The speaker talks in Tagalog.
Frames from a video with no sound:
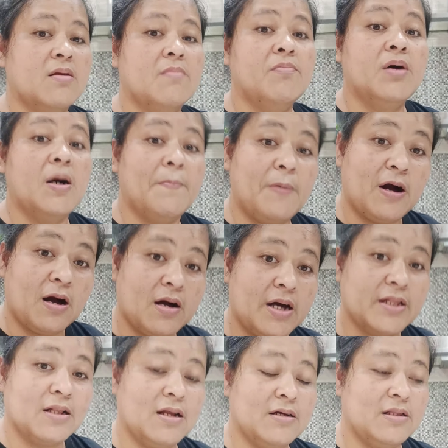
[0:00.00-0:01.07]
Mga
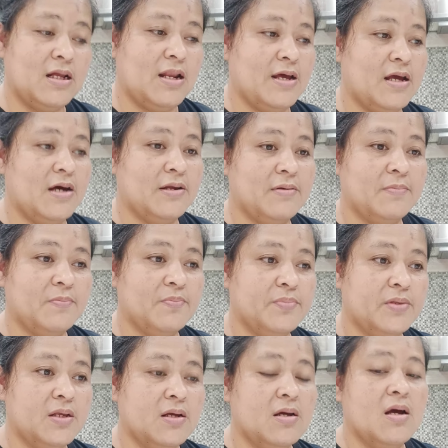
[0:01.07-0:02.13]
pakagat lang nila yan.
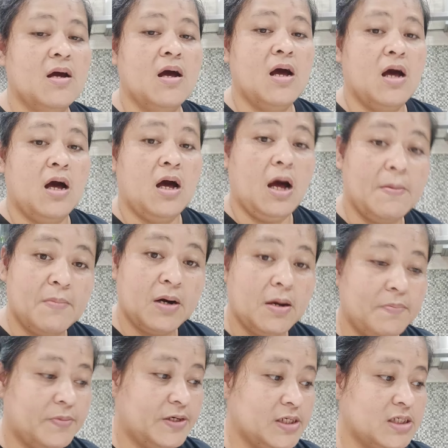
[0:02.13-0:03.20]
Ang
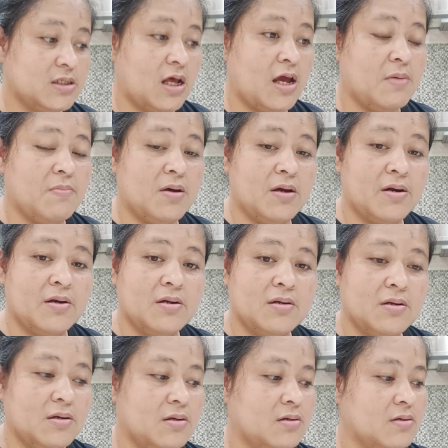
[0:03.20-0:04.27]
mga first-timer,
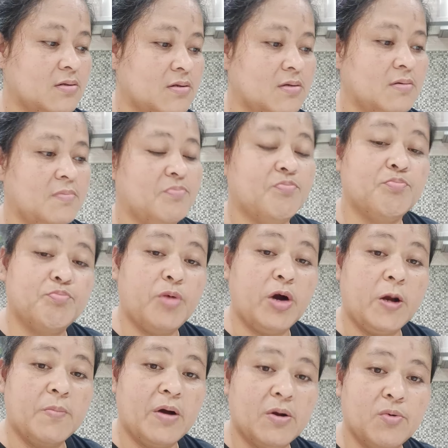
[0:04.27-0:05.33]

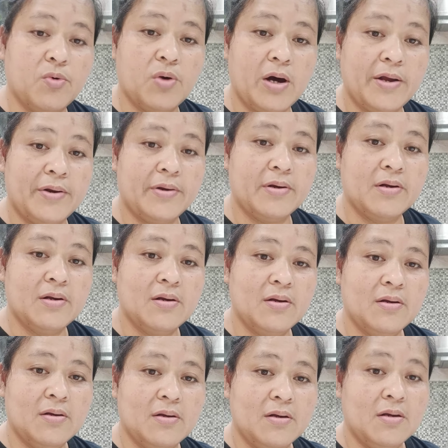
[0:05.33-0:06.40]
pagbaguhan,
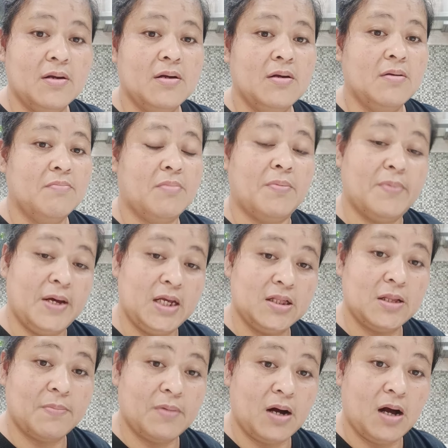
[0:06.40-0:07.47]
mabait
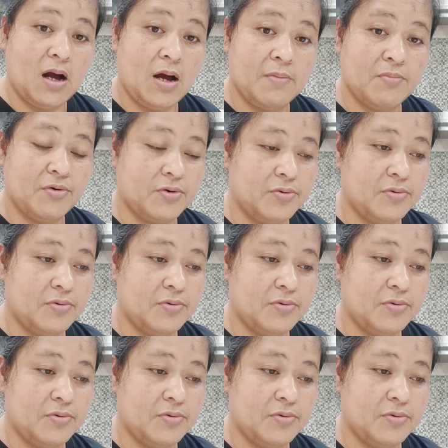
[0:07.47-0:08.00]
ang mga amo.